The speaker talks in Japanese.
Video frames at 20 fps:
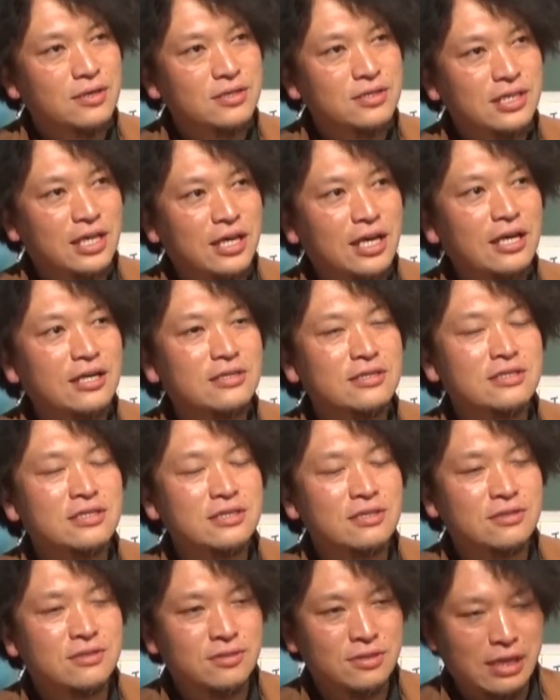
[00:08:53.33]

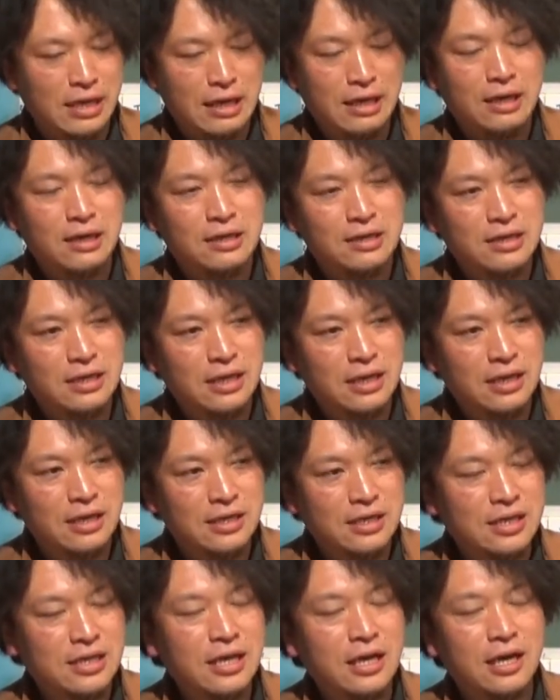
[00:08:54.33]
チャレンジングな、
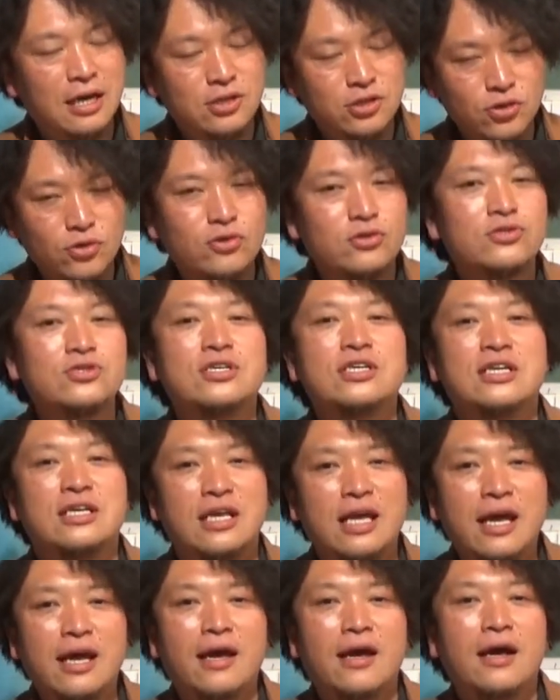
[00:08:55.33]
えー、期間がちょっと過ぎ
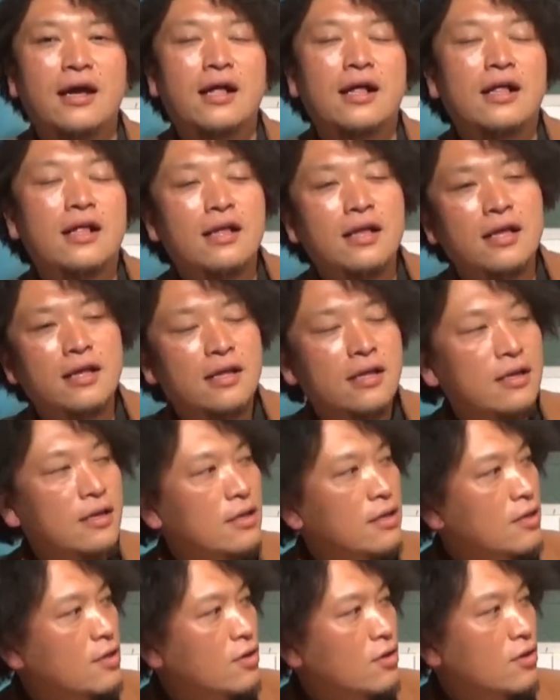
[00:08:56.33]
て
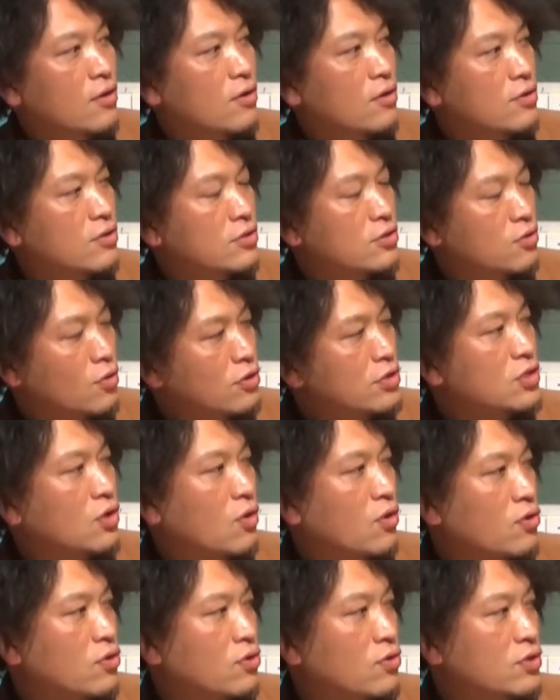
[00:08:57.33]
少し
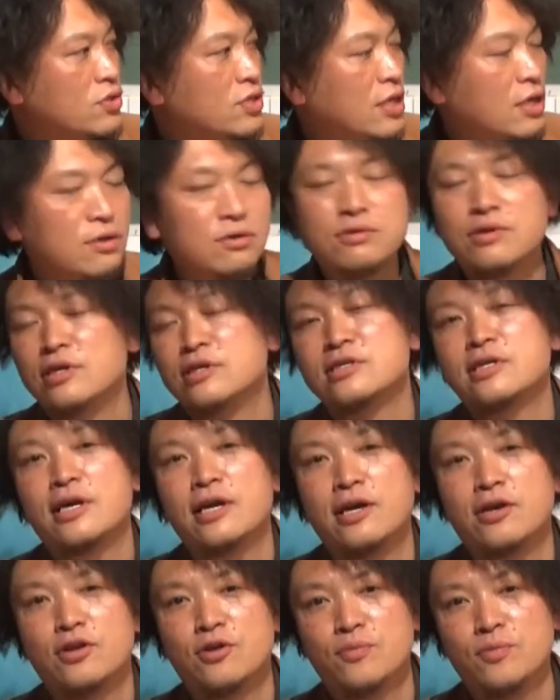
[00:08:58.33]
ほっとしてるんです
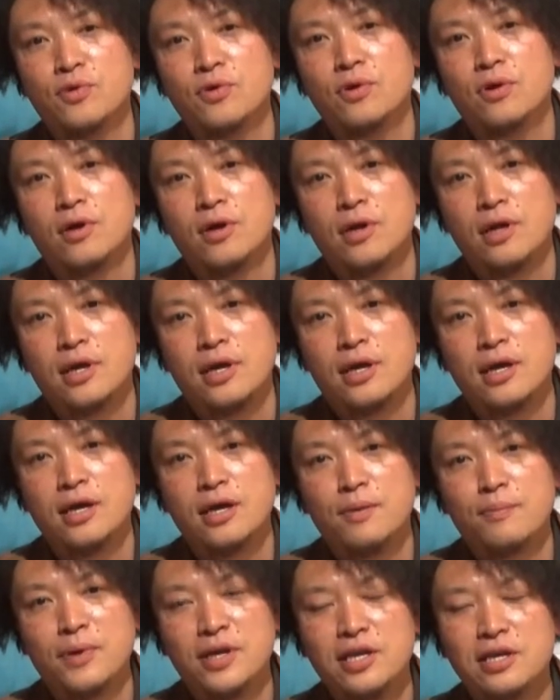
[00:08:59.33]
けれども、
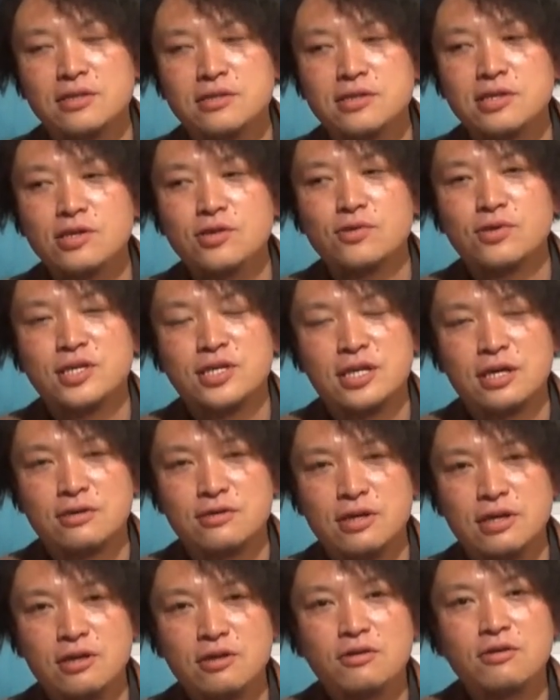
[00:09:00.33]
えー、また次の企
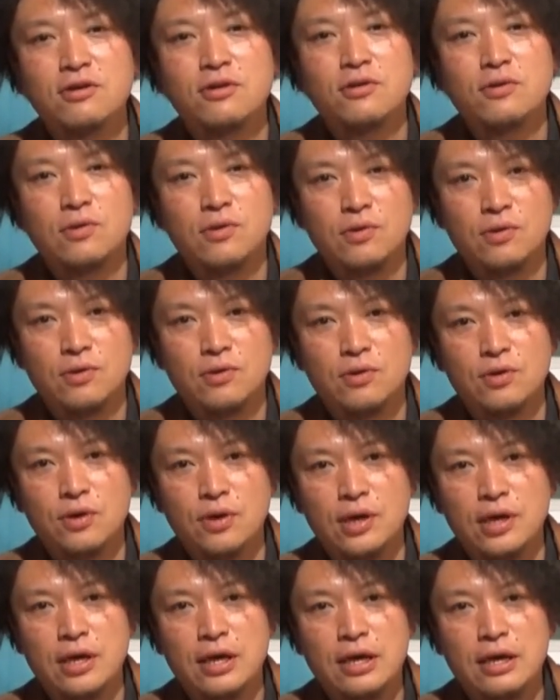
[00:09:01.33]
画がいろいろと、
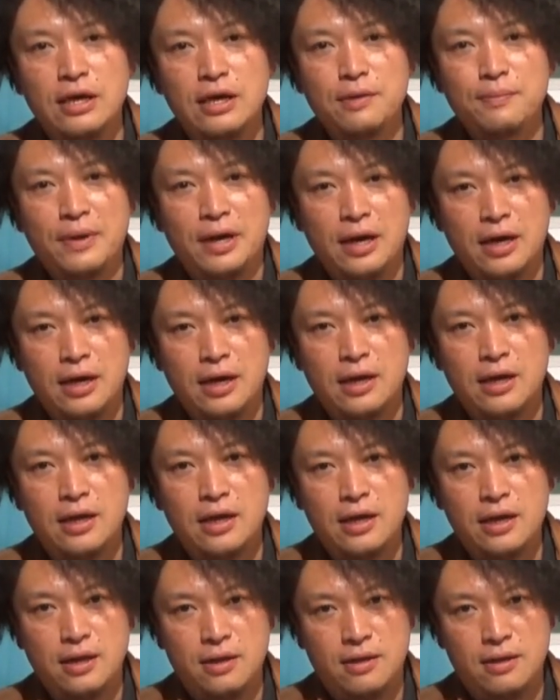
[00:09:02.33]
えー、今
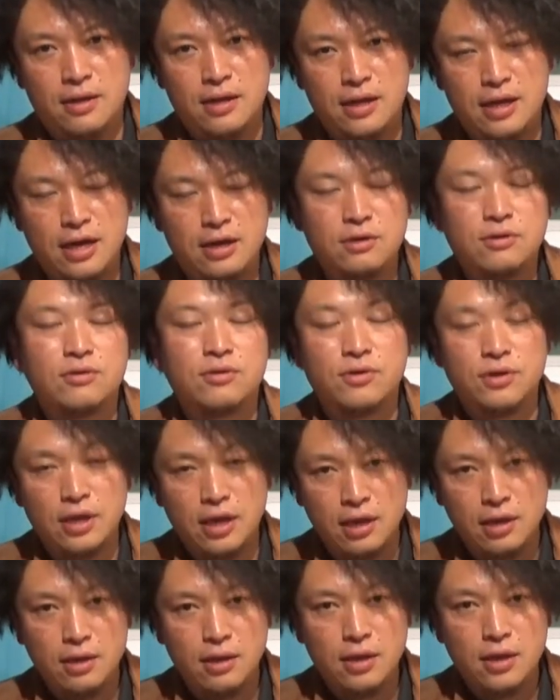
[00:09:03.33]
あるので。